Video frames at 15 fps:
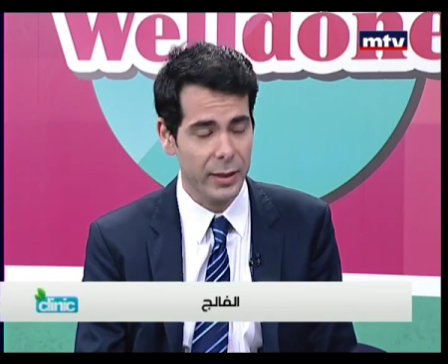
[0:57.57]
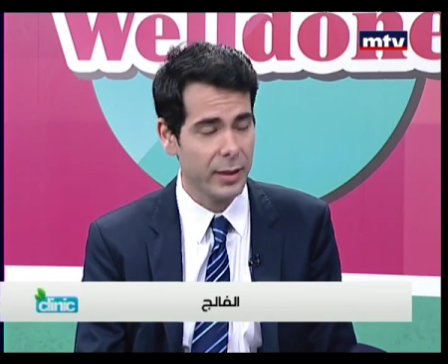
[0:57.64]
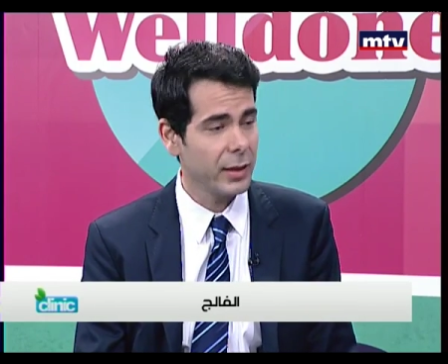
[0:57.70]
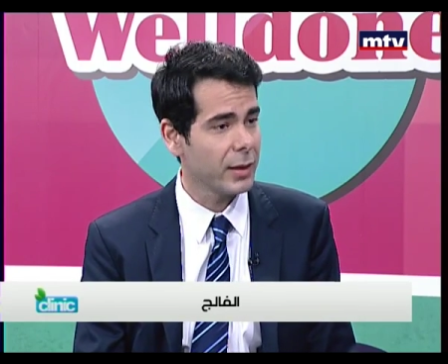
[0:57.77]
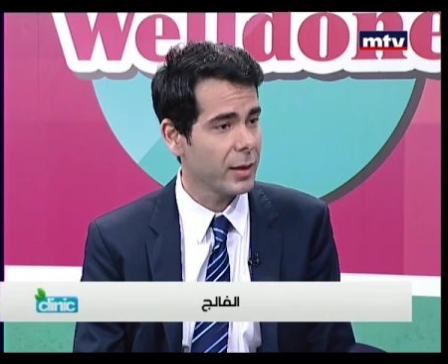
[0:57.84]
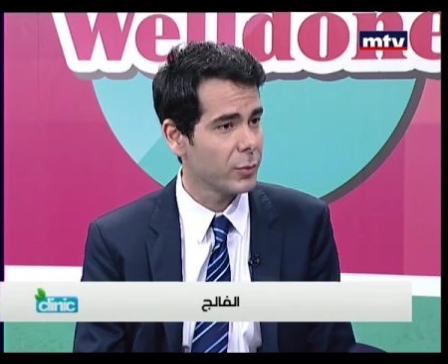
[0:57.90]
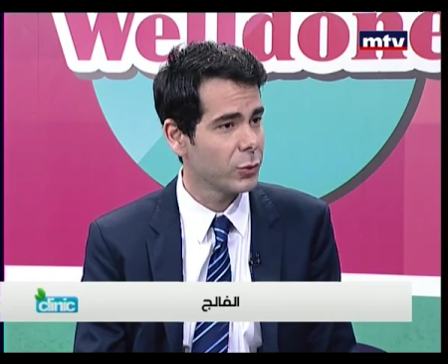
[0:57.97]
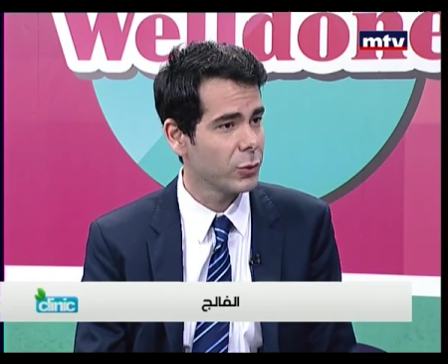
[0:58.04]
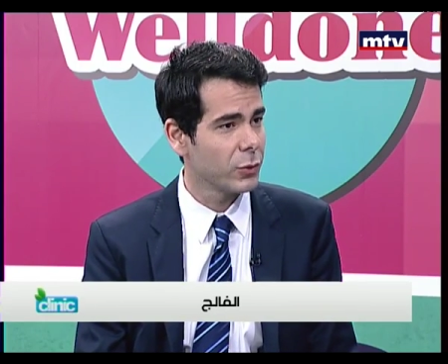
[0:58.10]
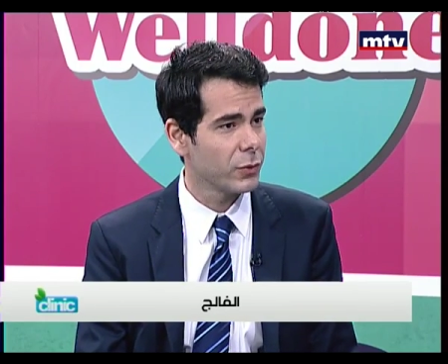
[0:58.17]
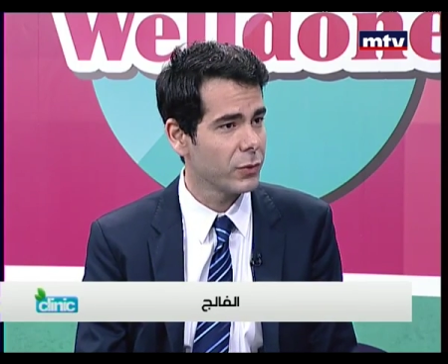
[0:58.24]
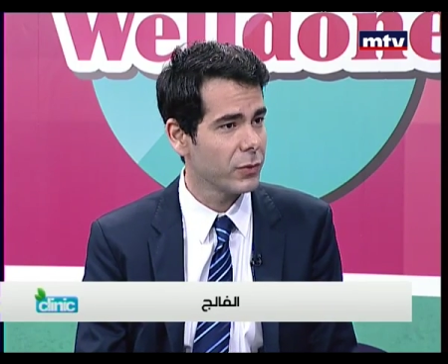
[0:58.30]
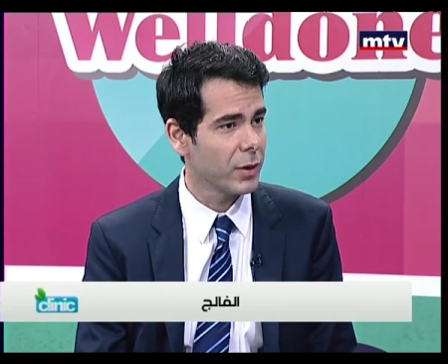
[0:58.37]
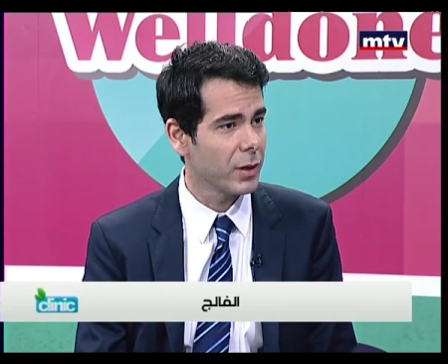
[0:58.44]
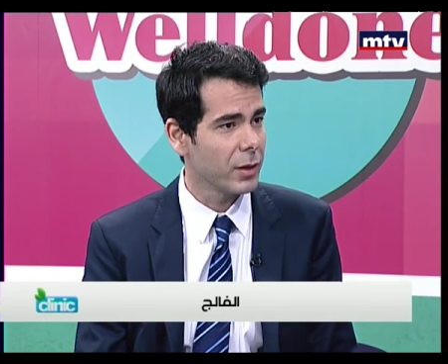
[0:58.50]
اكيد عم
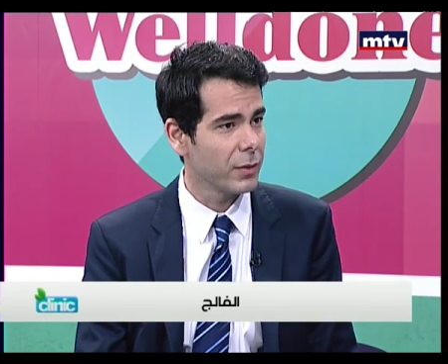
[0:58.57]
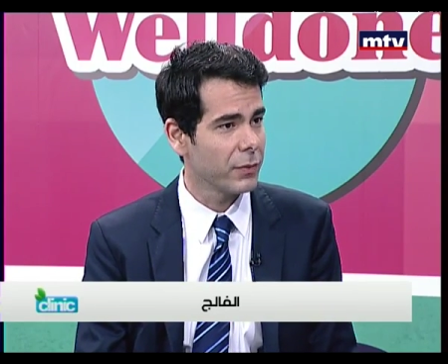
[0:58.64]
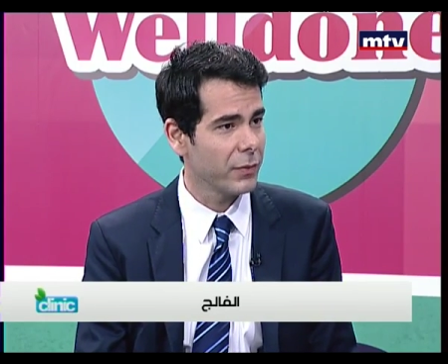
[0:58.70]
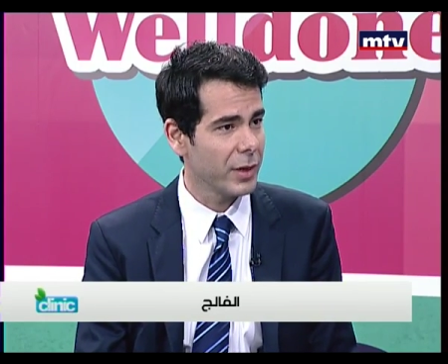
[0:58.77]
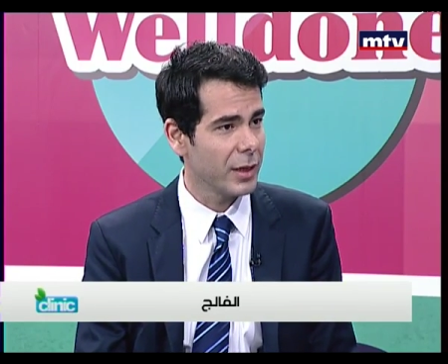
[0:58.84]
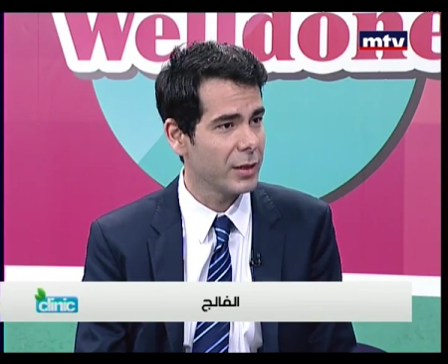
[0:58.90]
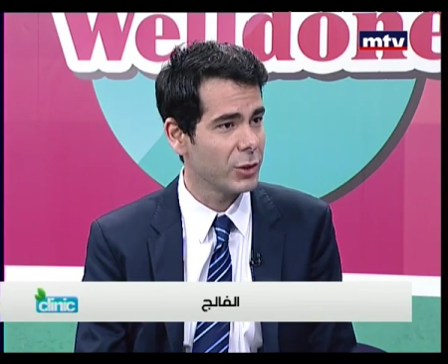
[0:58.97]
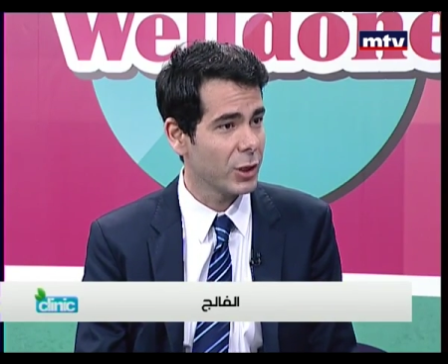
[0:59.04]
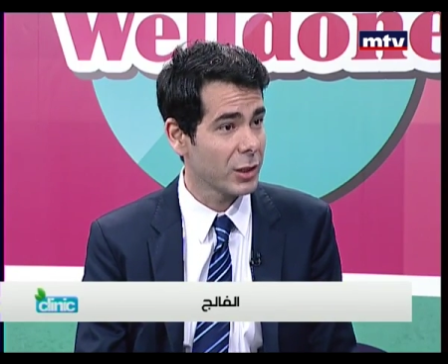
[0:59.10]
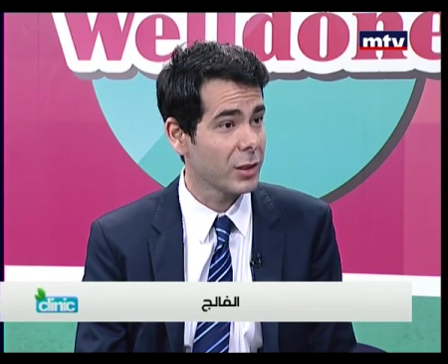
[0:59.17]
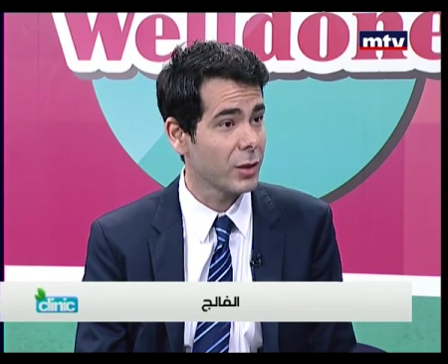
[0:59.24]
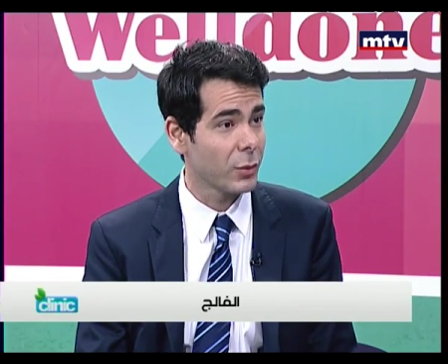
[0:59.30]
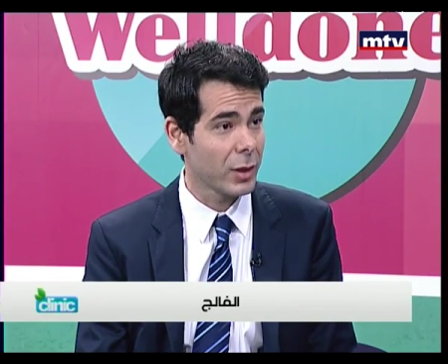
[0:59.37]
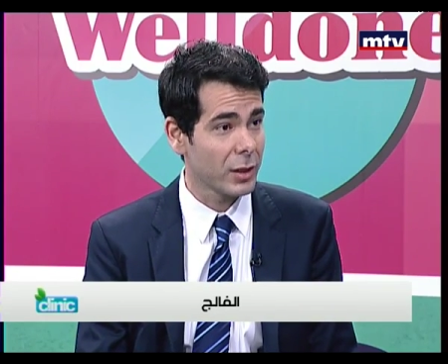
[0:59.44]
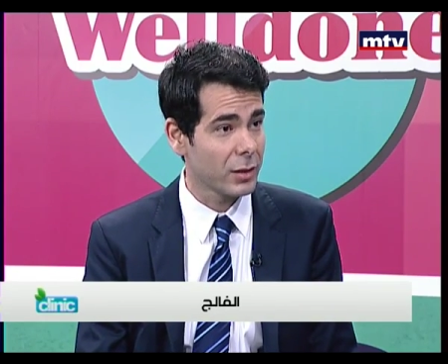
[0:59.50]
نشوف فالج
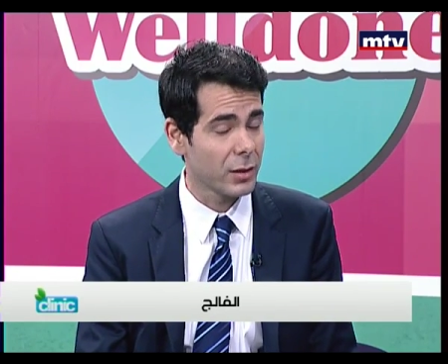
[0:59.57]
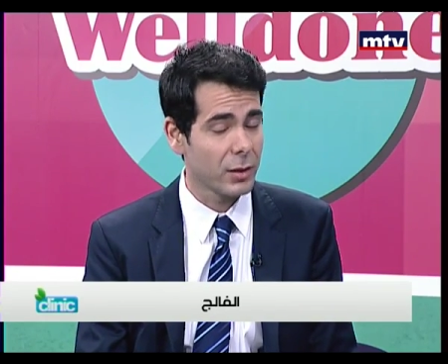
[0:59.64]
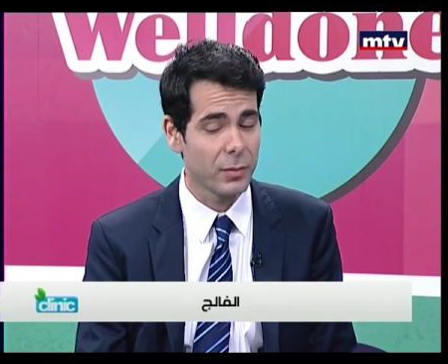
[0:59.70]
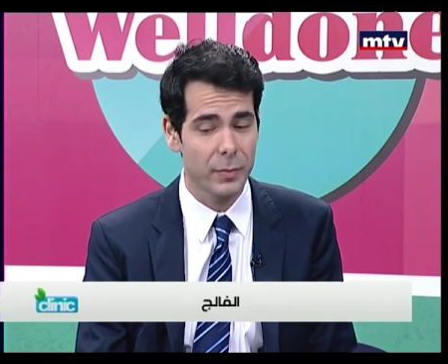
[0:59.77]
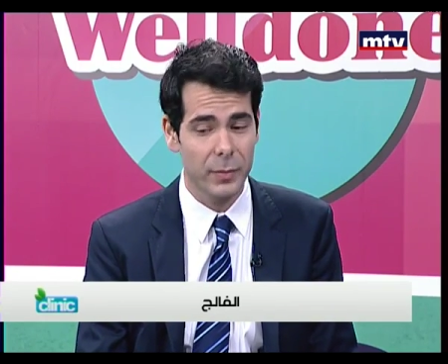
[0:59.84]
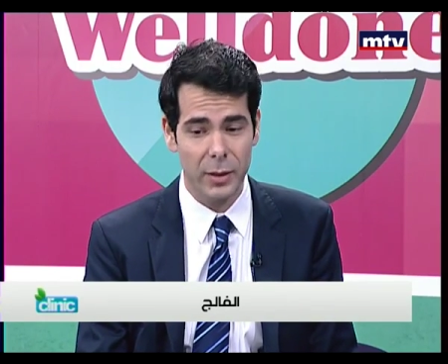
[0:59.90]
اكثر واكثر